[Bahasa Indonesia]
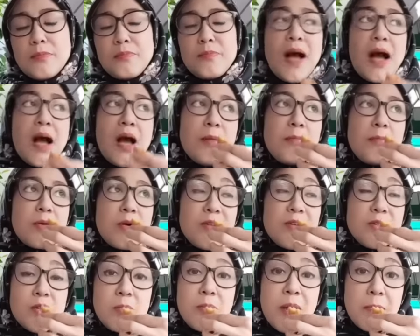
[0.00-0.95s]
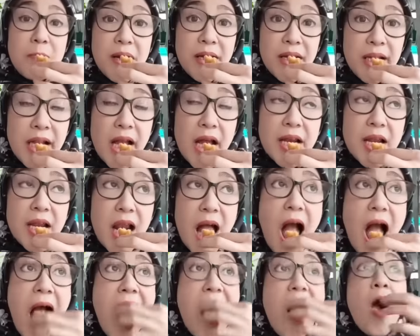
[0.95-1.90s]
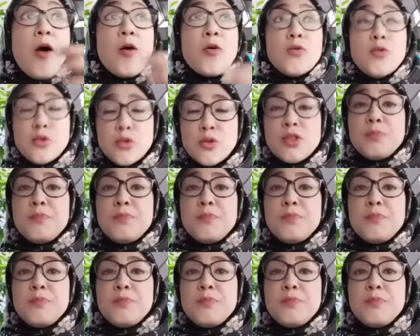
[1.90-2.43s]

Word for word: Pak Profesor Bambang ini adalah guru